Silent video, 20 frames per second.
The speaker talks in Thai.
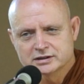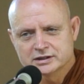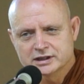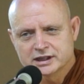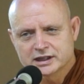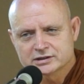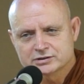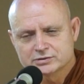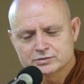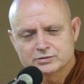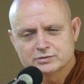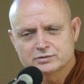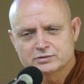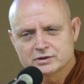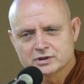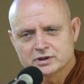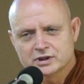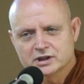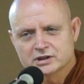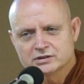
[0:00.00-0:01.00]
อย่างทุก
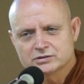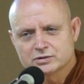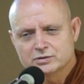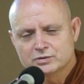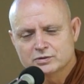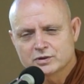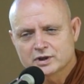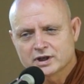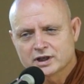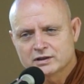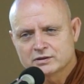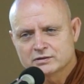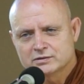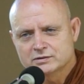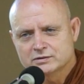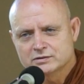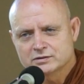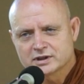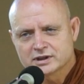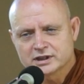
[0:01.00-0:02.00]
ทุกเขา
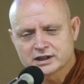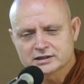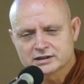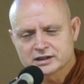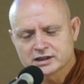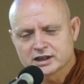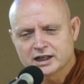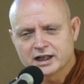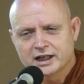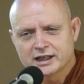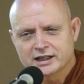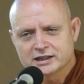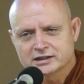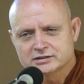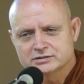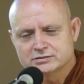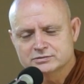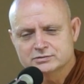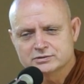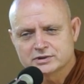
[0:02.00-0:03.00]
กลั่นแกล้ง
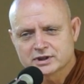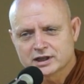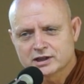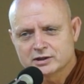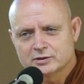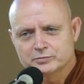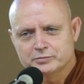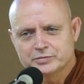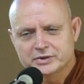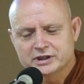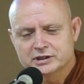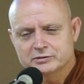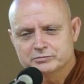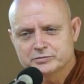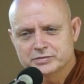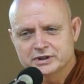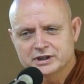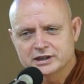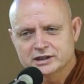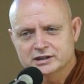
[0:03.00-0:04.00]
ทุกเขาเบียด
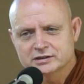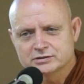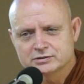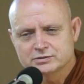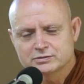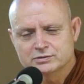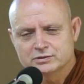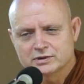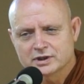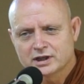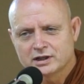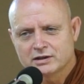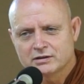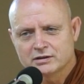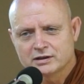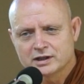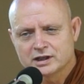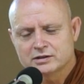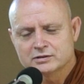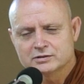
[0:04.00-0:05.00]
เบียนถูกเขา
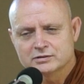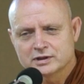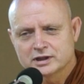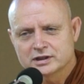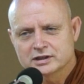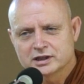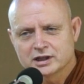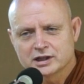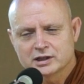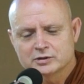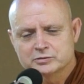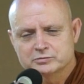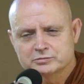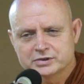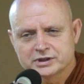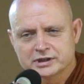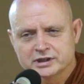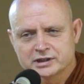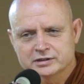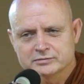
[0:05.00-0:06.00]
เอารัดเอาเป
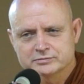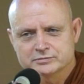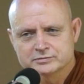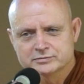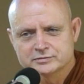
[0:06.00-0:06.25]
รียบ